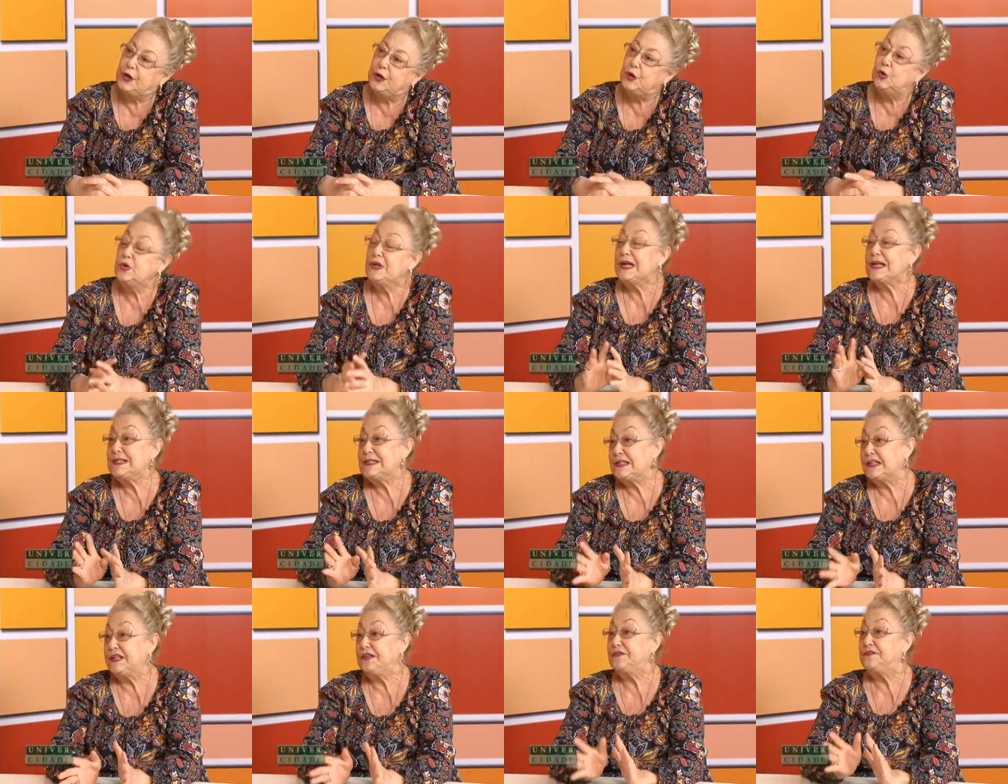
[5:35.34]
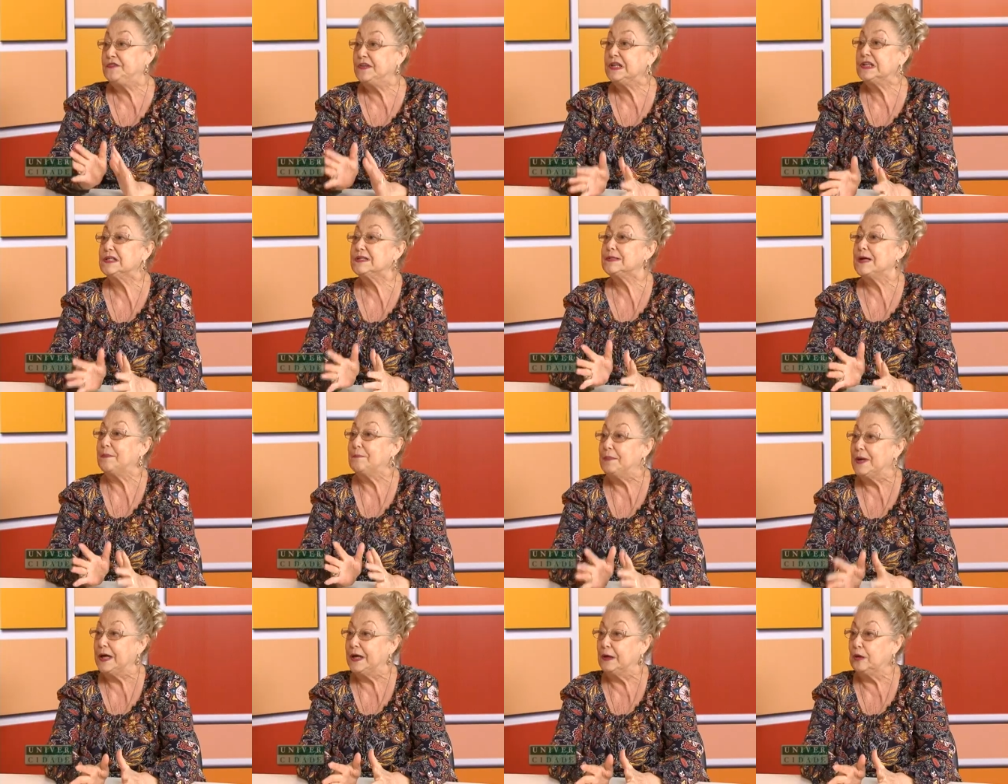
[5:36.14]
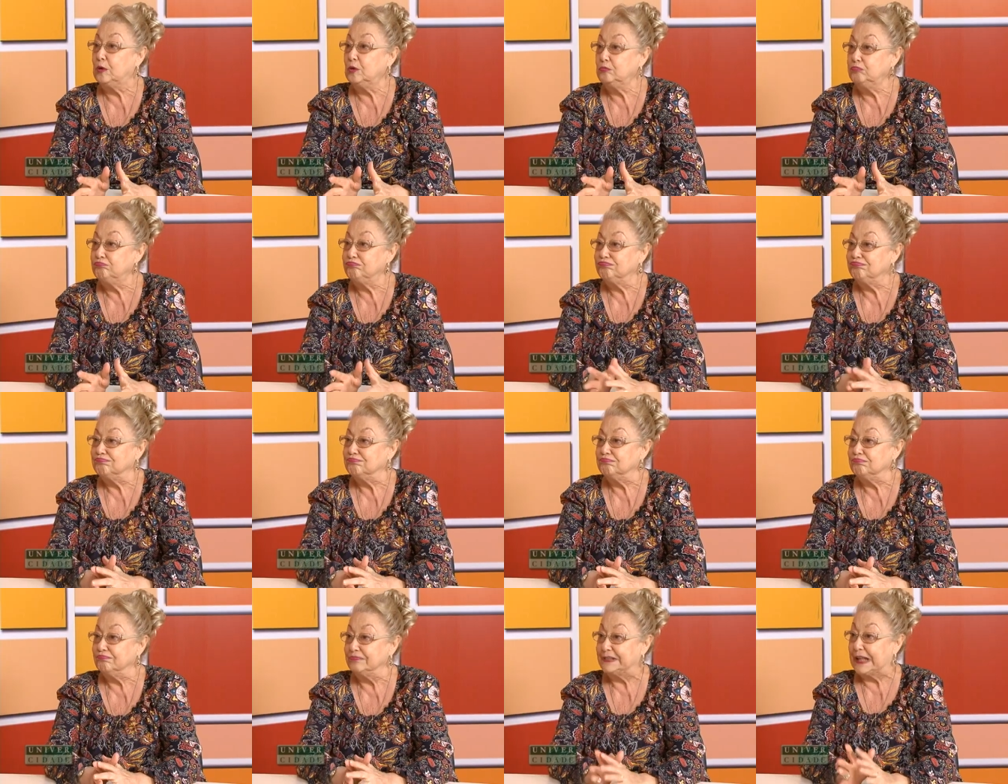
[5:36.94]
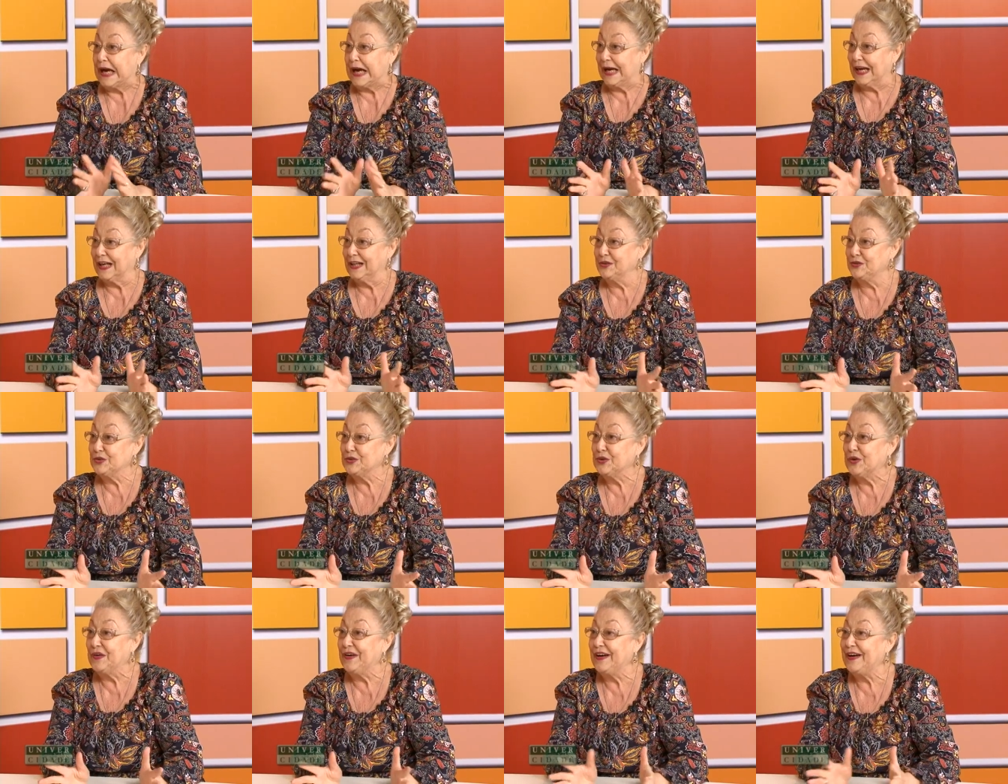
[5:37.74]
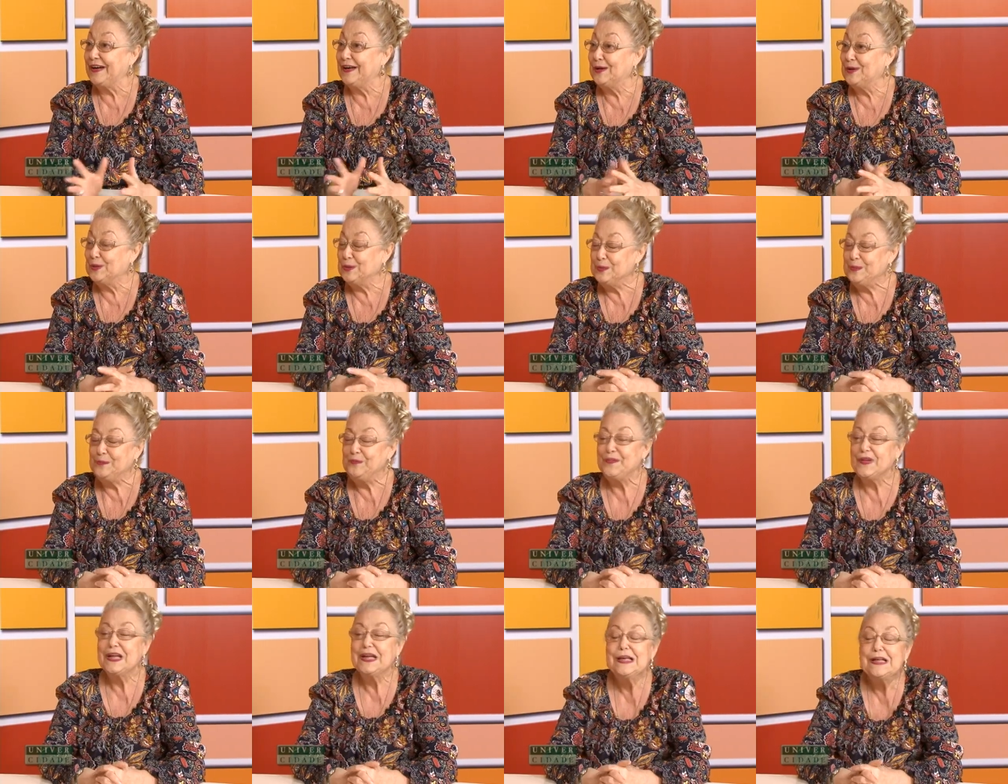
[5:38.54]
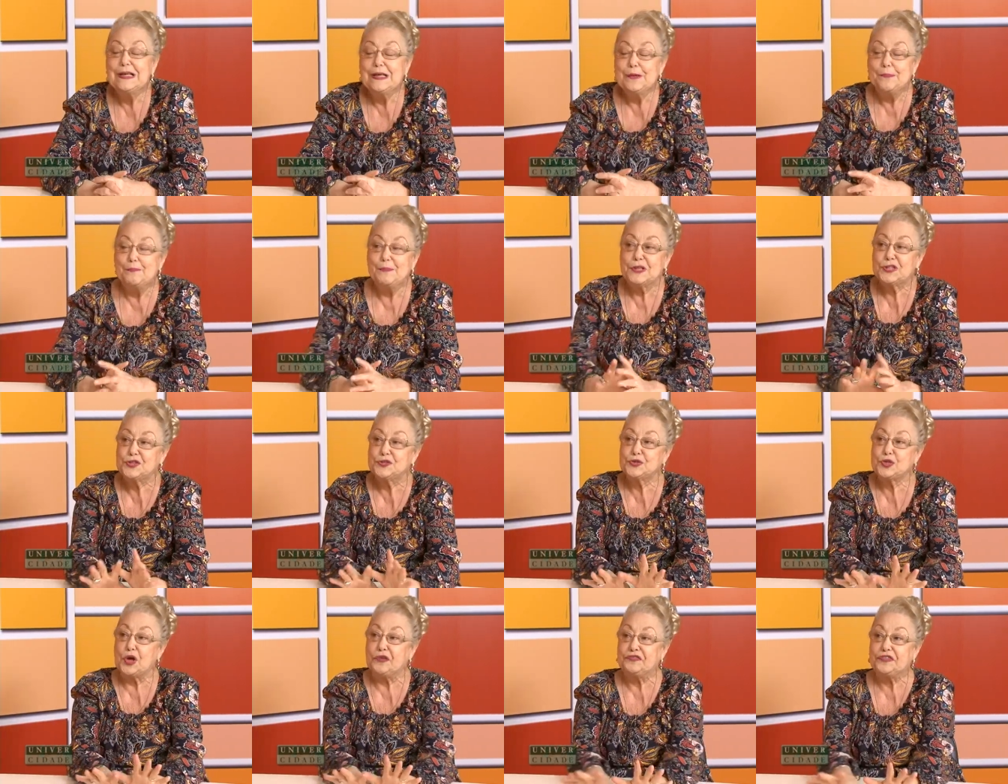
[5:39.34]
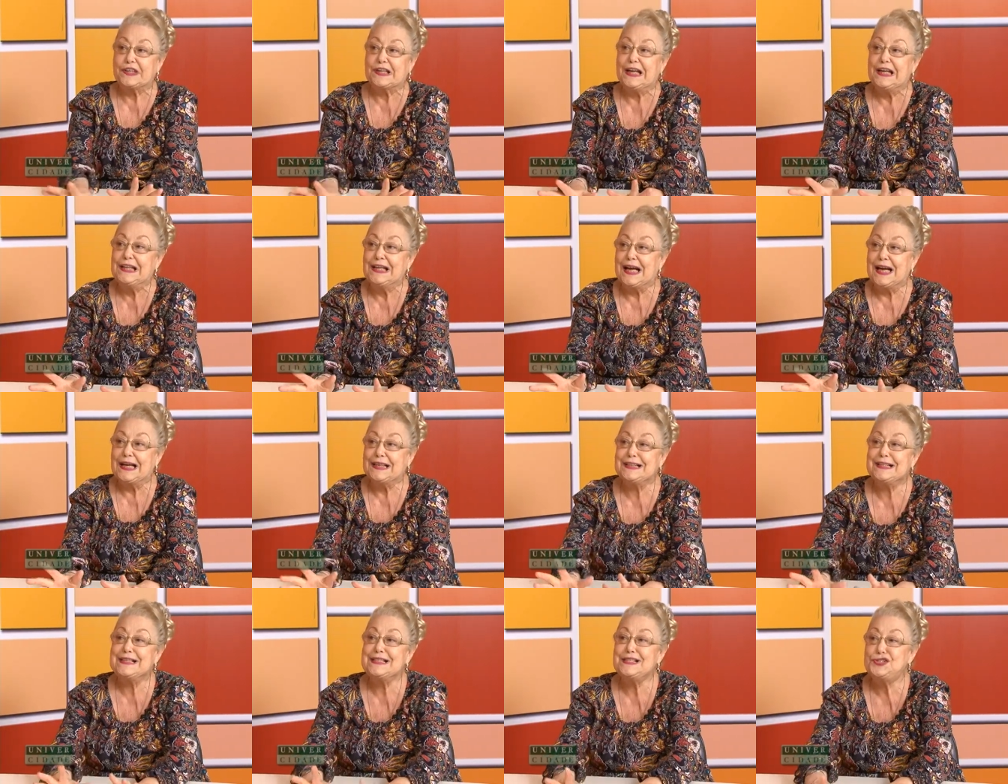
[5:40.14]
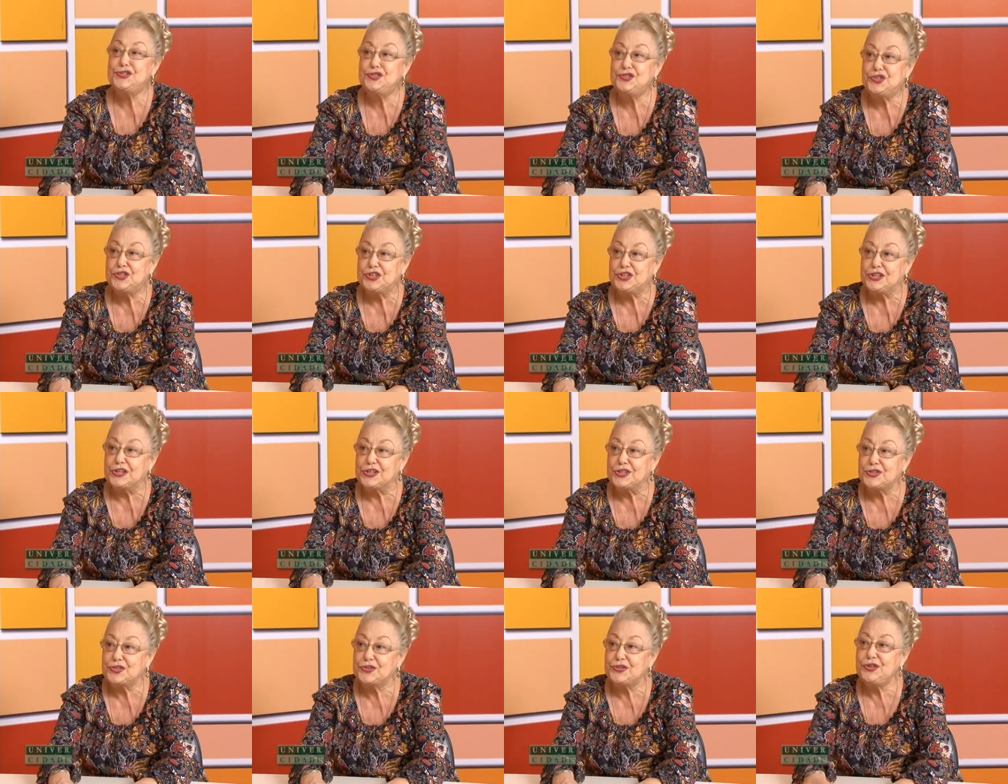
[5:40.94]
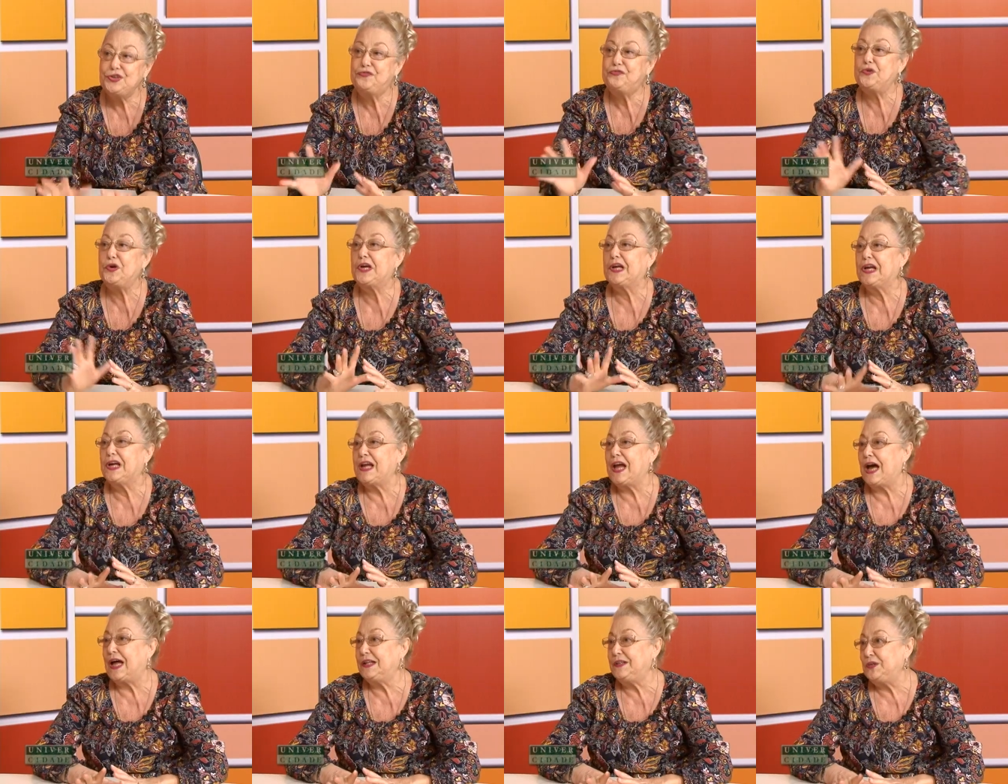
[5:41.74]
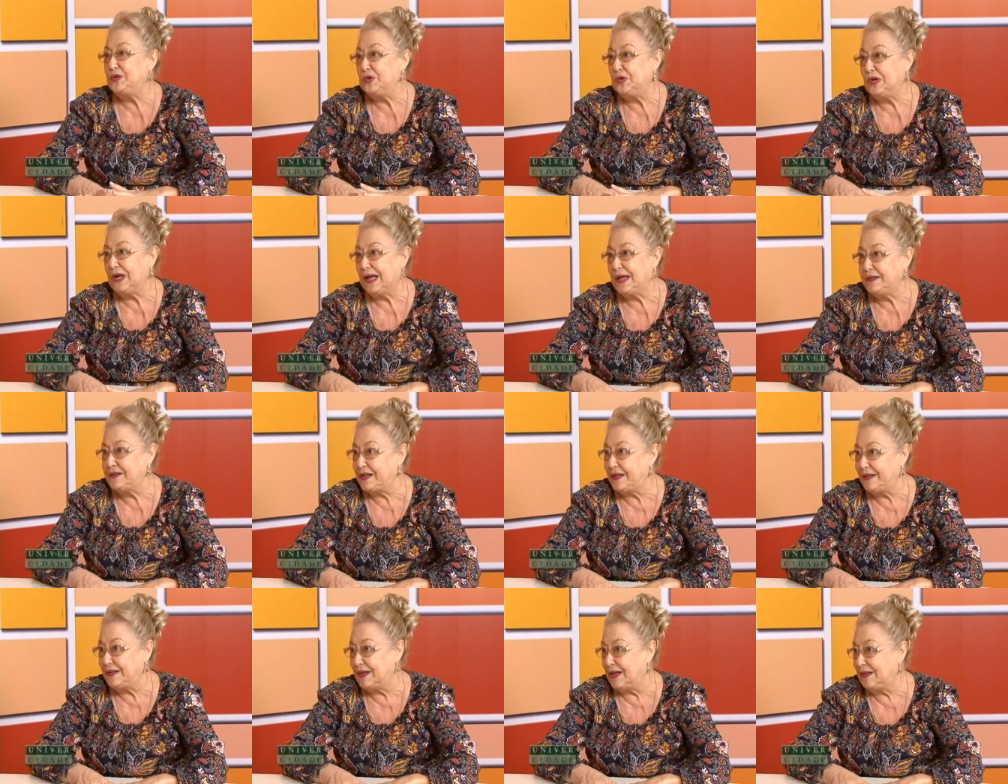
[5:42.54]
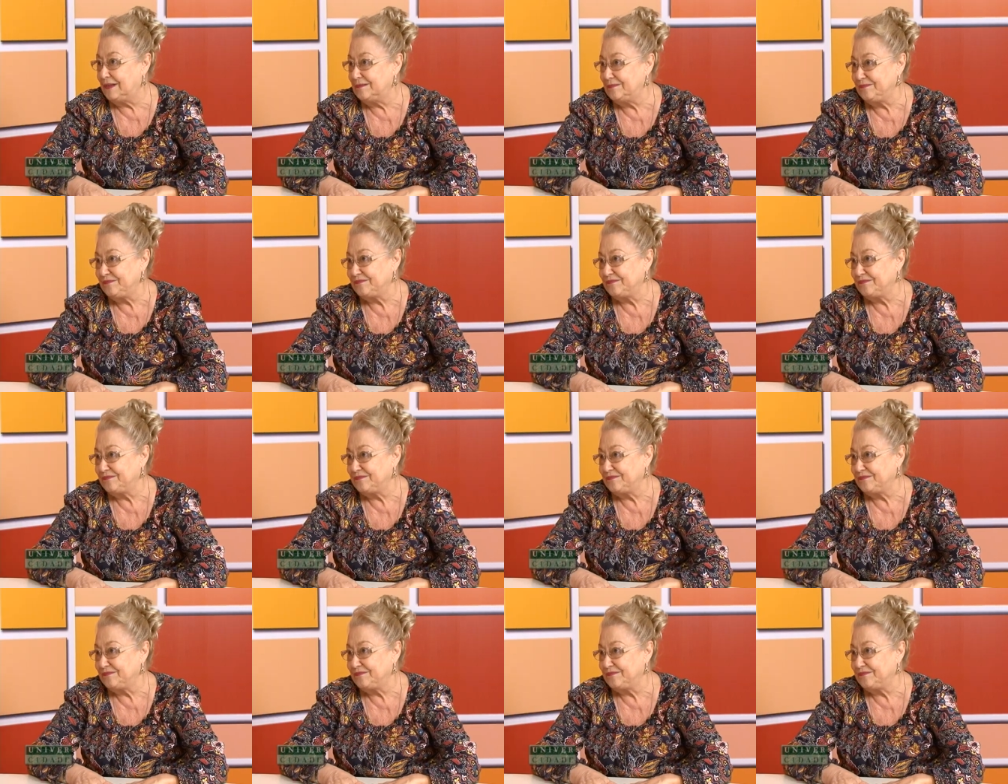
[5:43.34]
Eu nasci em Vila Isabel, terra de Noel, mas só fiquei lá 15 dias e fui criada em Olaria.